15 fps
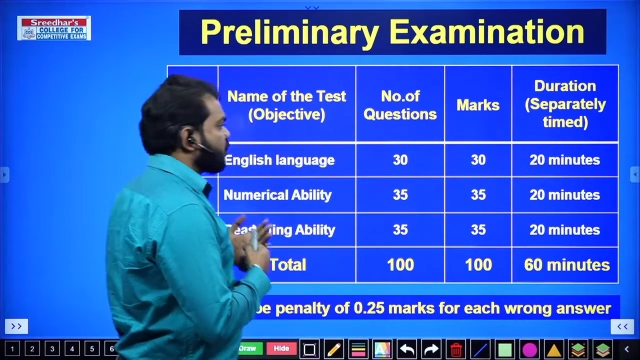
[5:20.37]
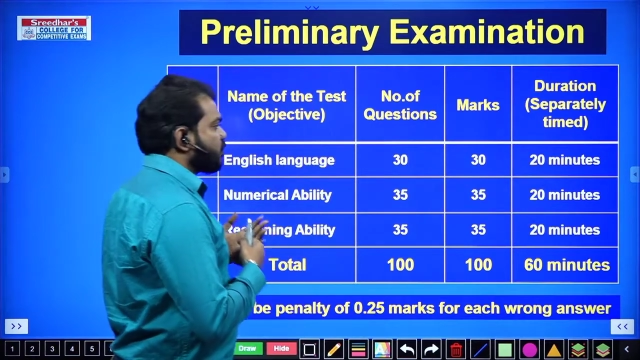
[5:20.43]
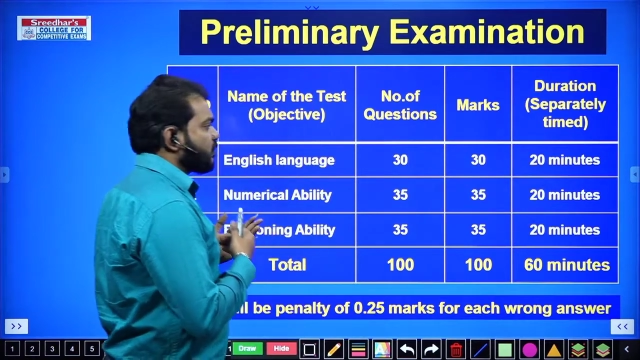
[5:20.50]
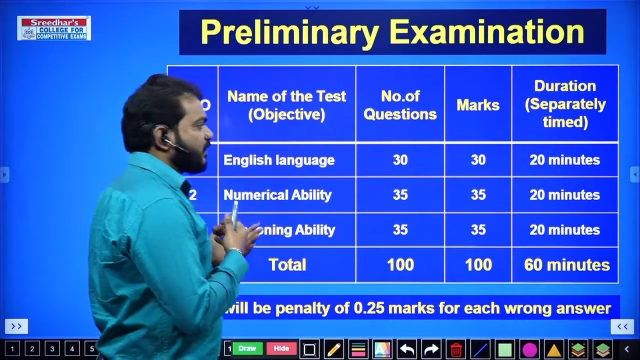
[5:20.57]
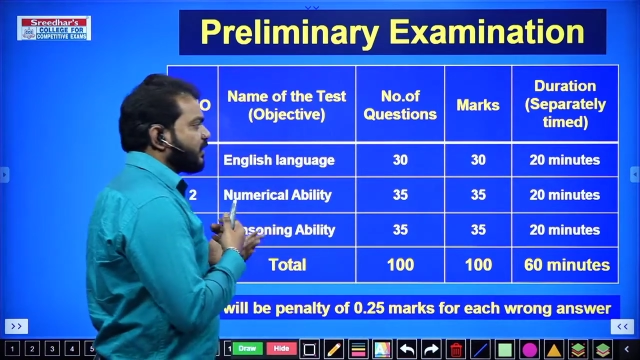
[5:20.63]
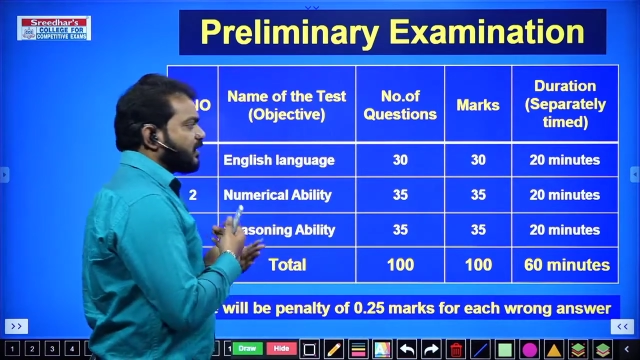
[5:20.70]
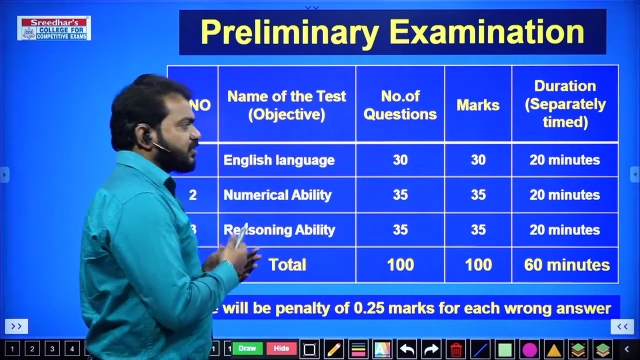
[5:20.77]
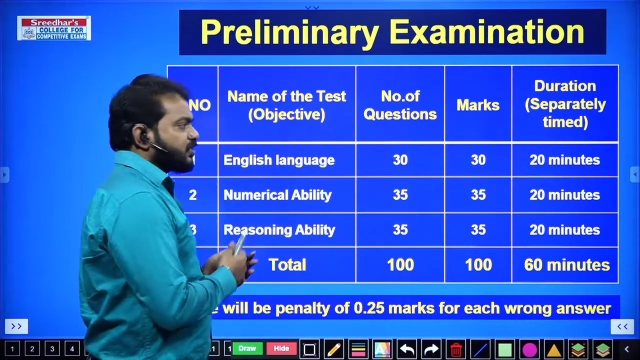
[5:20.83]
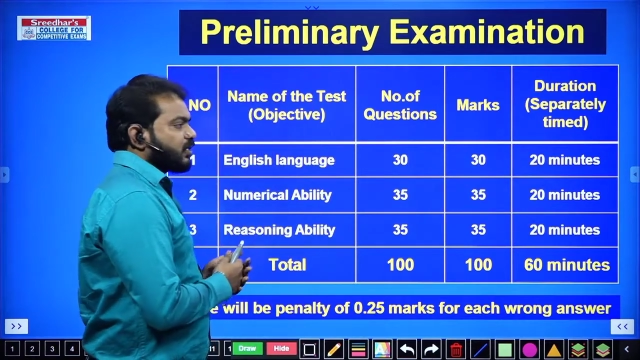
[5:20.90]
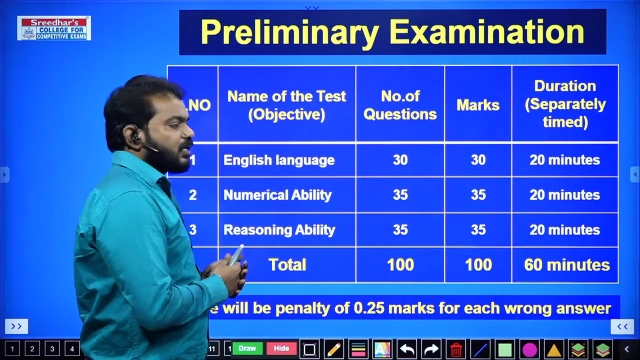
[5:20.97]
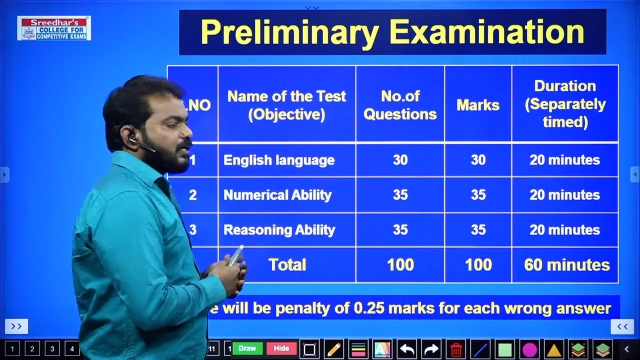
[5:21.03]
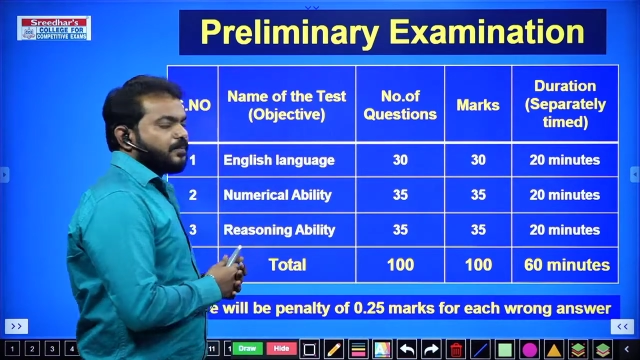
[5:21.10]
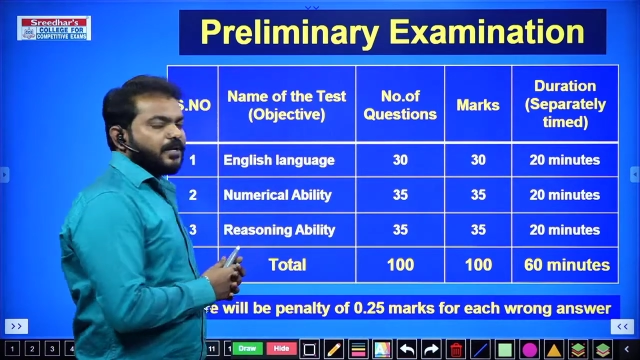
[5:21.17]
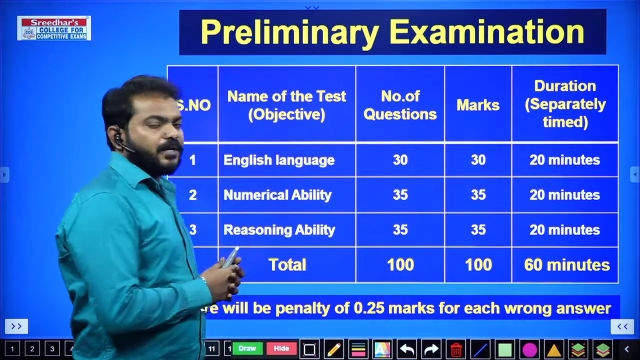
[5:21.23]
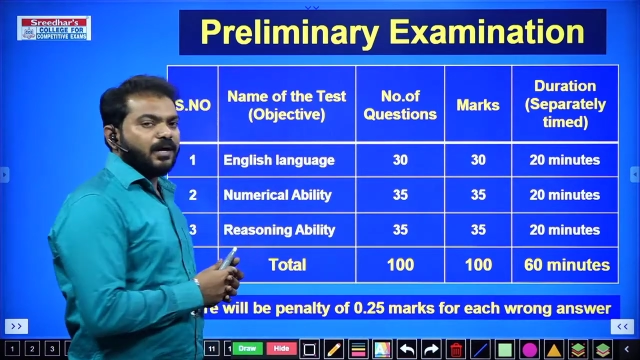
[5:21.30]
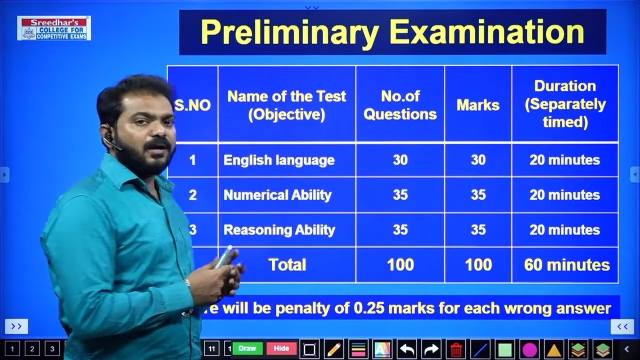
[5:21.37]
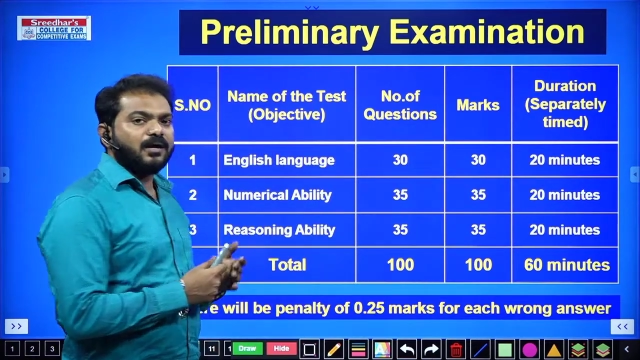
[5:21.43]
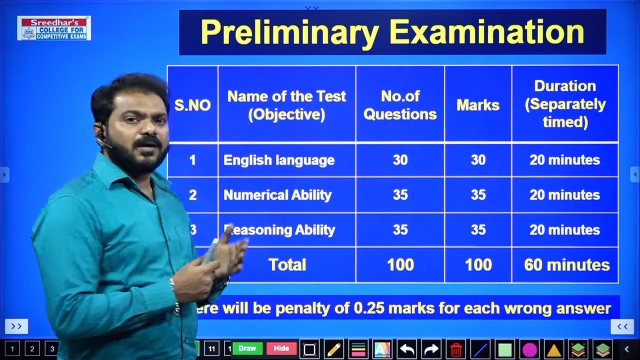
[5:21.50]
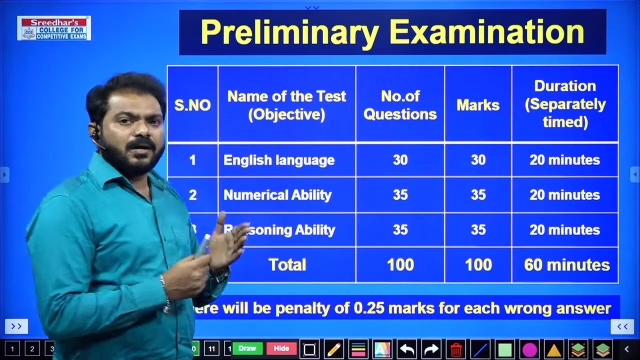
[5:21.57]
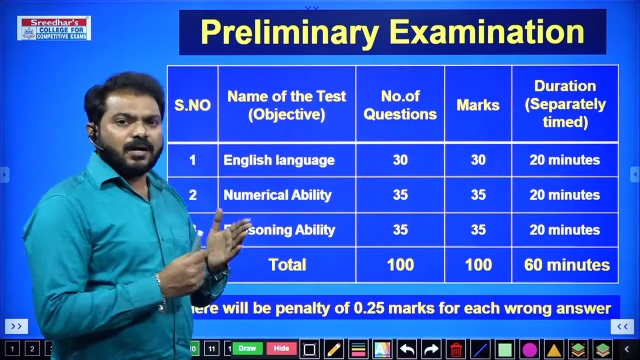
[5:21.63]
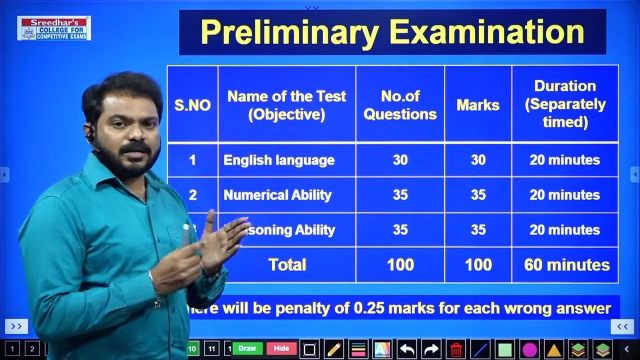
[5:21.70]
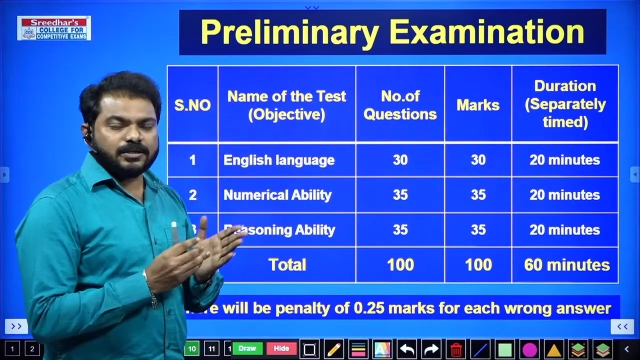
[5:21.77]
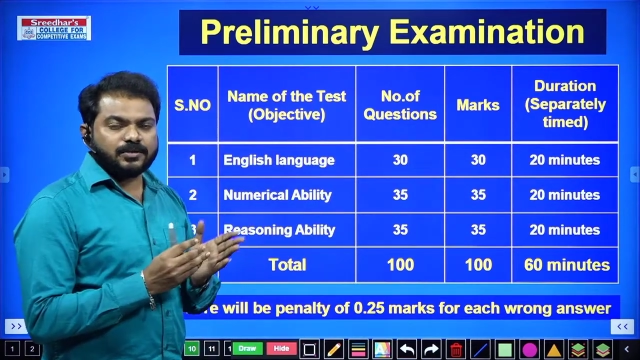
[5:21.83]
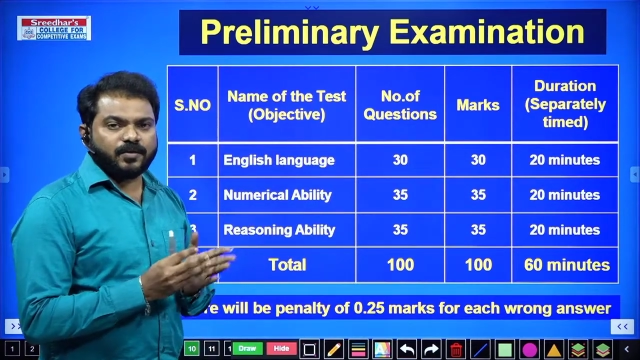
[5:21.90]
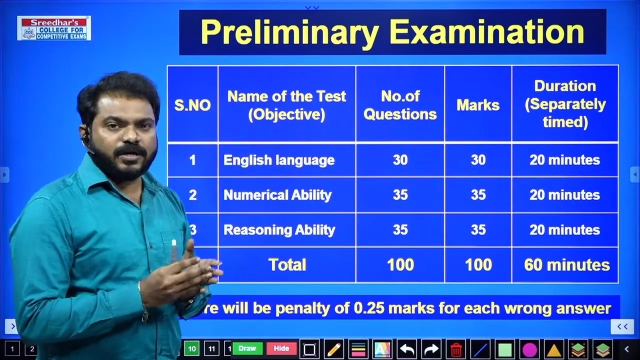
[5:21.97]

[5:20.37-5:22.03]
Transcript: சப்போஸ் இங்கிலீஷ் இருக்குது அப்படின்னா அந்த